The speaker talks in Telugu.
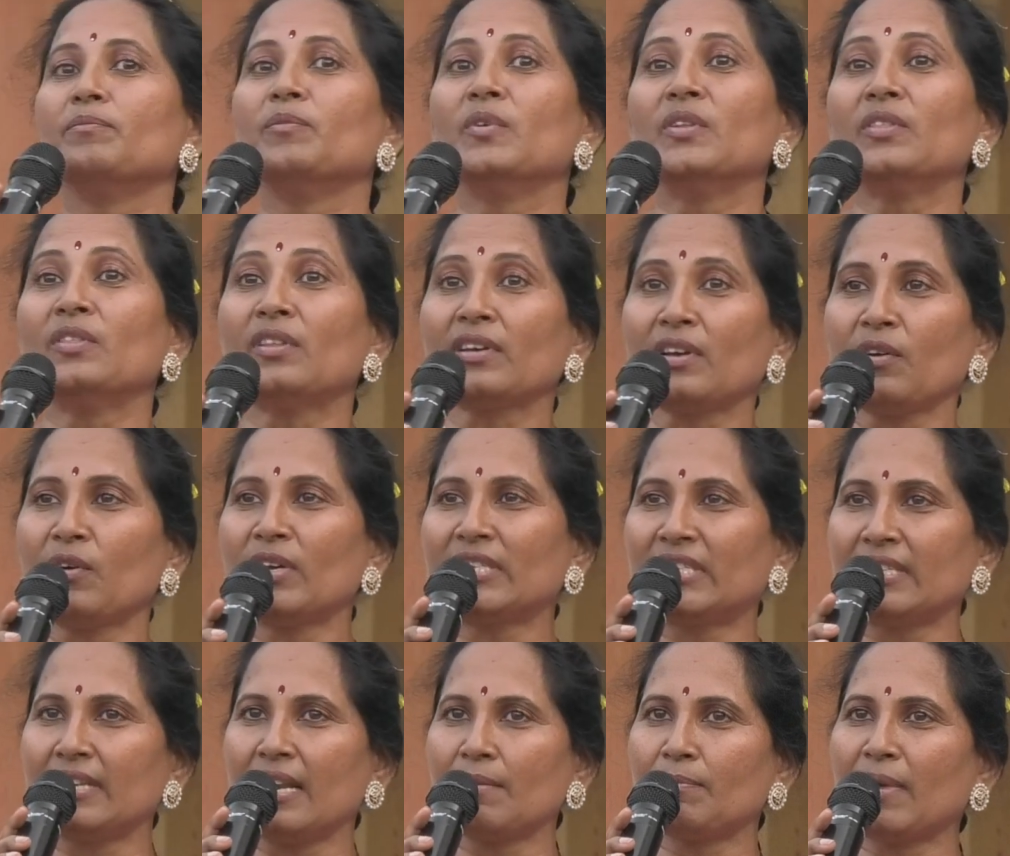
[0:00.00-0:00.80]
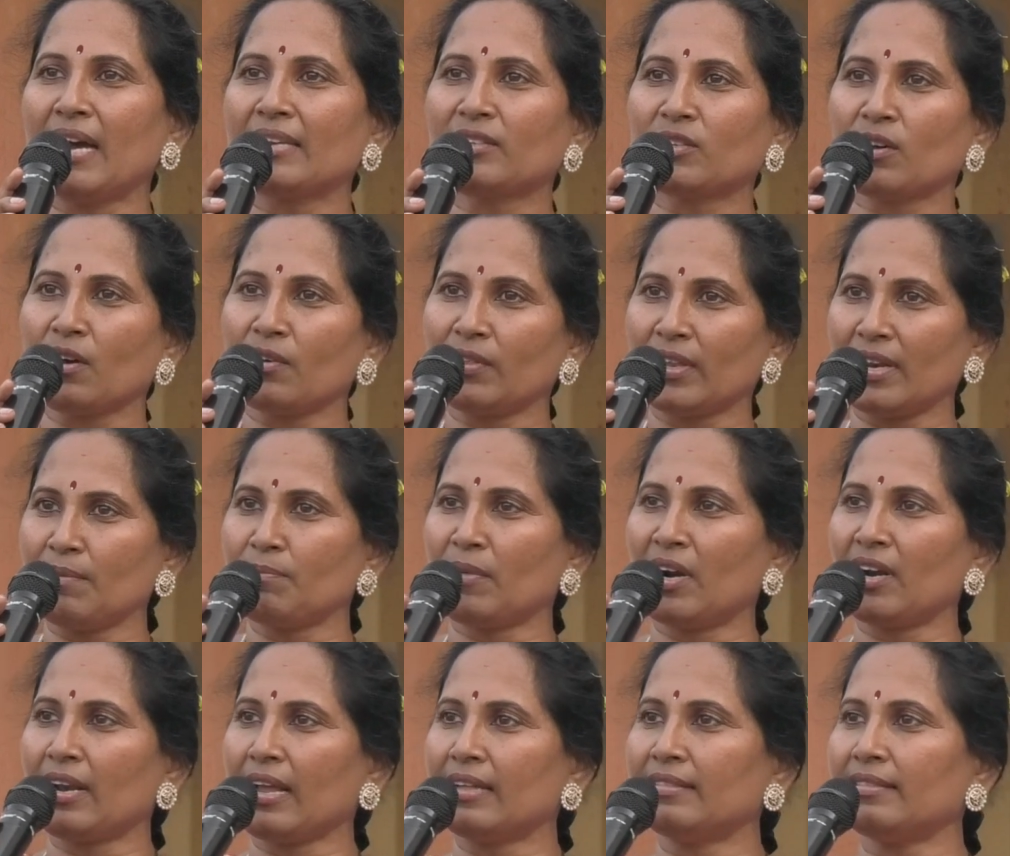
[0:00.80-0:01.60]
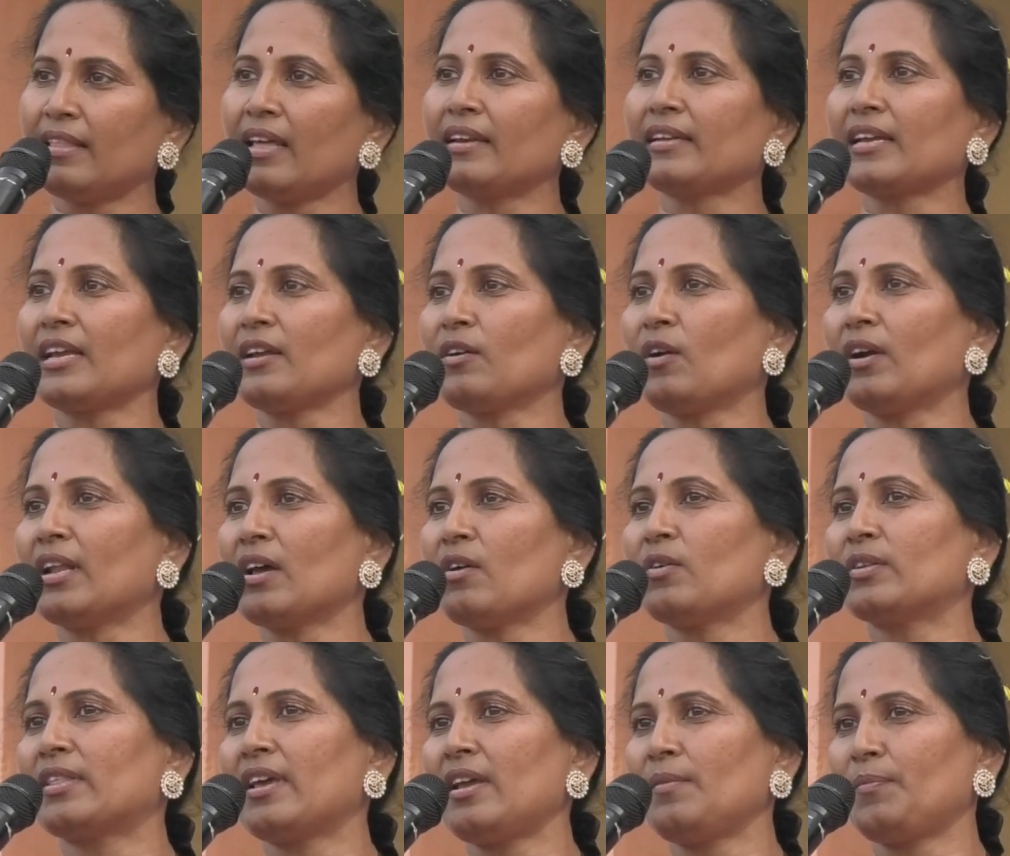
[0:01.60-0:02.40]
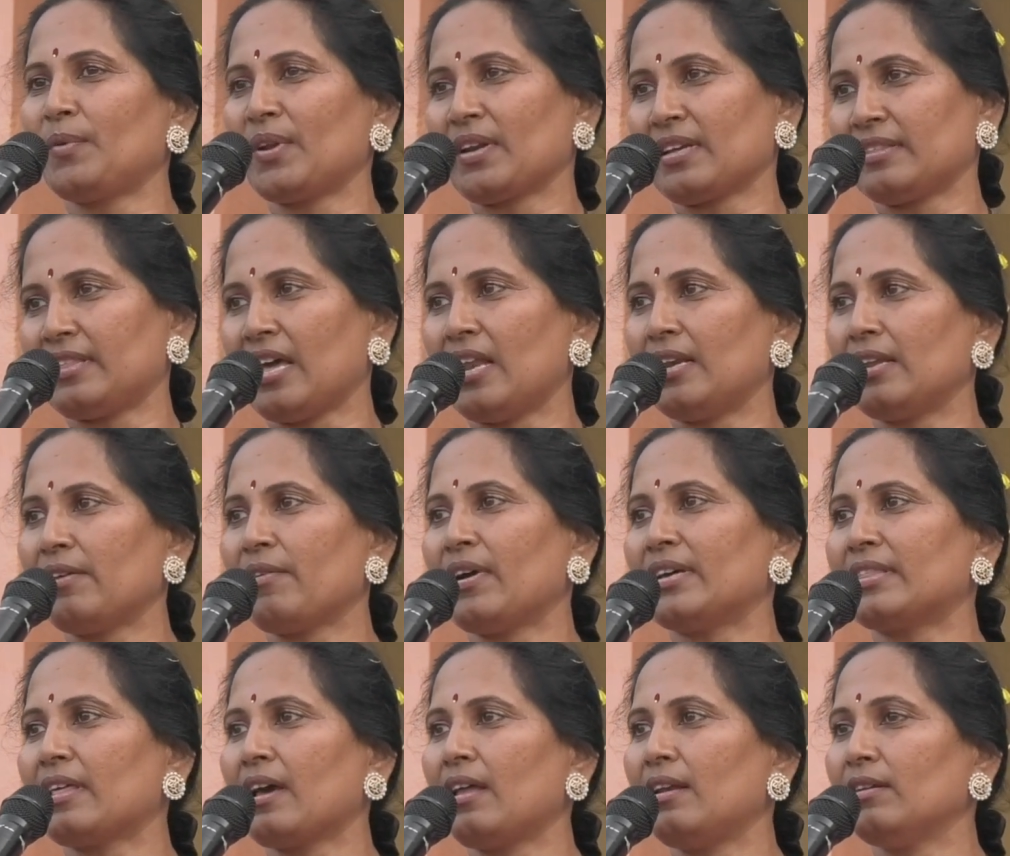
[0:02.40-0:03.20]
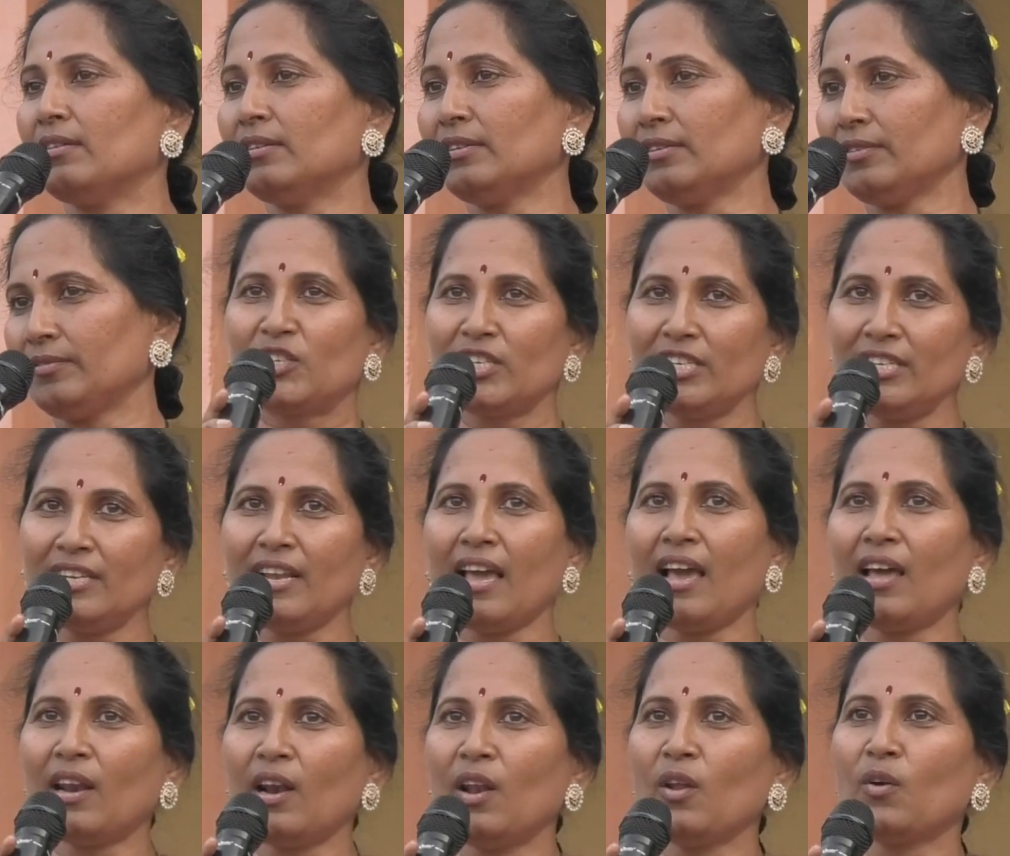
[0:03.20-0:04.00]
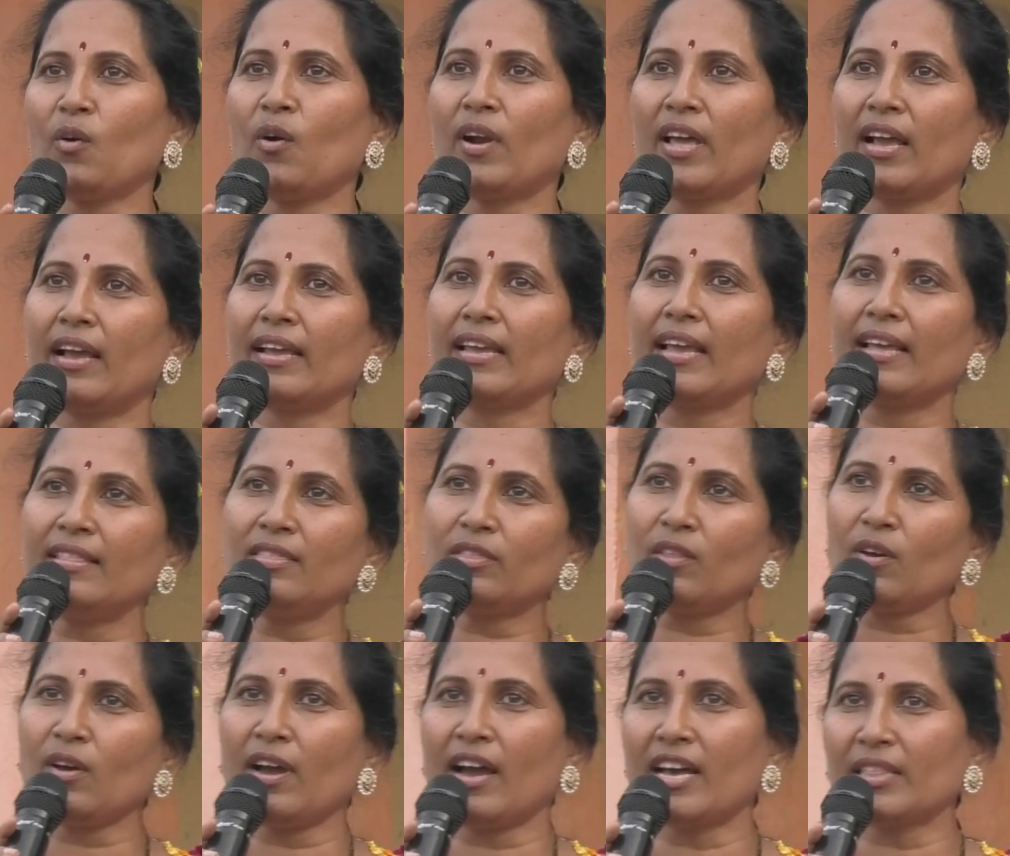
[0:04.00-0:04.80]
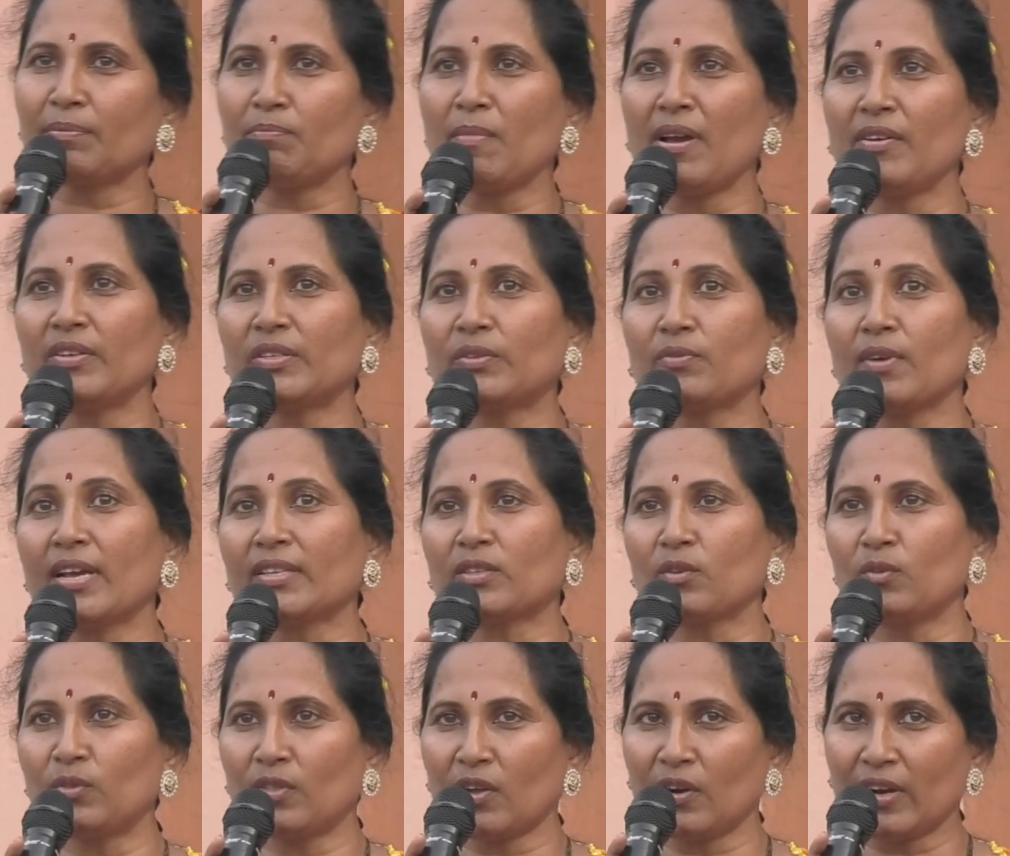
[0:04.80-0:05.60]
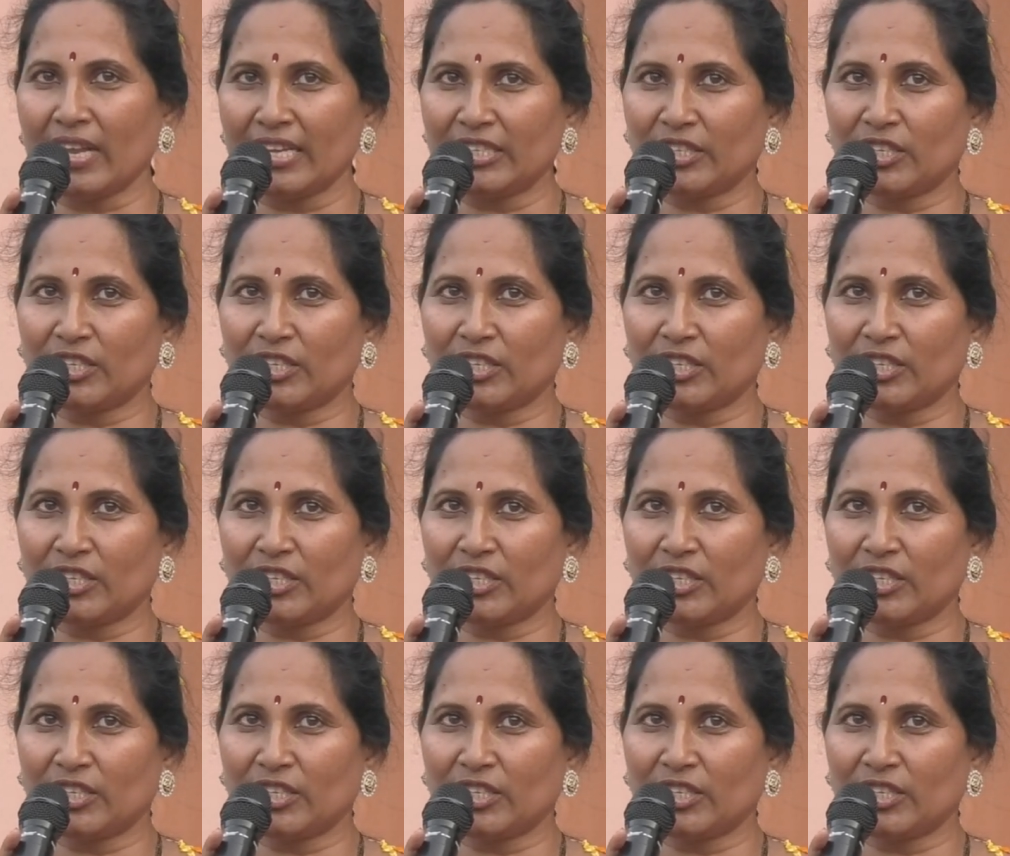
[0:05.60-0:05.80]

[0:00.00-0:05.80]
ముందుకు వచ్చిన మా సోదరి అందరికీ కూడా హృదయపూర్వక ధన్యవాదాలు చిన్నారులు కూడా ఎంతో ఆత్మవిశ్వాసంతో